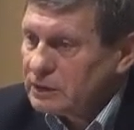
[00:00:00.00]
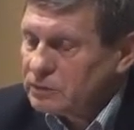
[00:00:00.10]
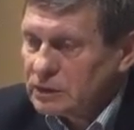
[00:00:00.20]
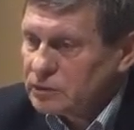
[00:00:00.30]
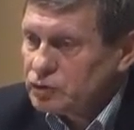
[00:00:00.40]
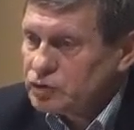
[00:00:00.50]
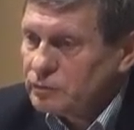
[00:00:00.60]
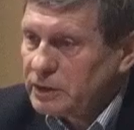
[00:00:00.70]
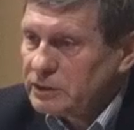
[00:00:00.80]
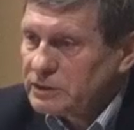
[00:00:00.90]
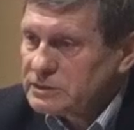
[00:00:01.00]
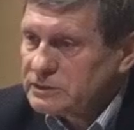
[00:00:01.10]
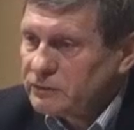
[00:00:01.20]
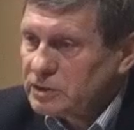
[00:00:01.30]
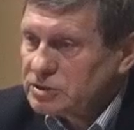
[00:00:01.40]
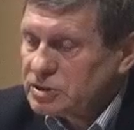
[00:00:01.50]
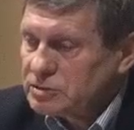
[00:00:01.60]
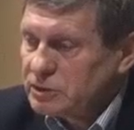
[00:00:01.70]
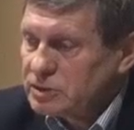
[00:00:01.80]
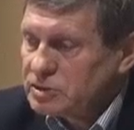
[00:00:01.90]
a to na dłuższą metę jest
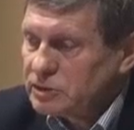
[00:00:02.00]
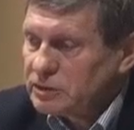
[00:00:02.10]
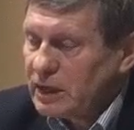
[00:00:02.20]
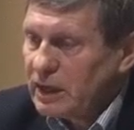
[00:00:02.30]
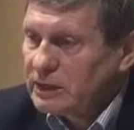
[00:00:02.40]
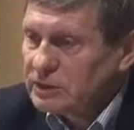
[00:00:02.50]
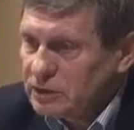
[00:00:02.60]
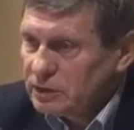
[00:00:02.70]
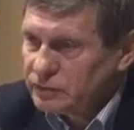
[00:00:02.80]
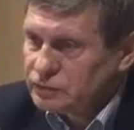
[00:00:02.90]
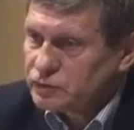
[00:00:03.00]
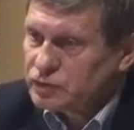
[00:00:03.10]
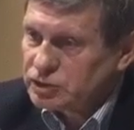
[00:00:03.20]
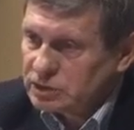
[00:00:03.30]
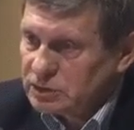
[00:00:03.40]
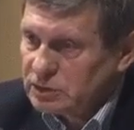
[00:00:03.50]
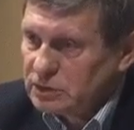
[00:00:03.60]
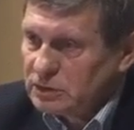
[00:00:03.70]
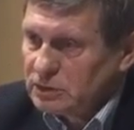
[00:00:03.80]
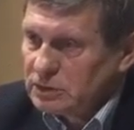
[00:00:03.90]
największa siła i rząd ani nie odniósł się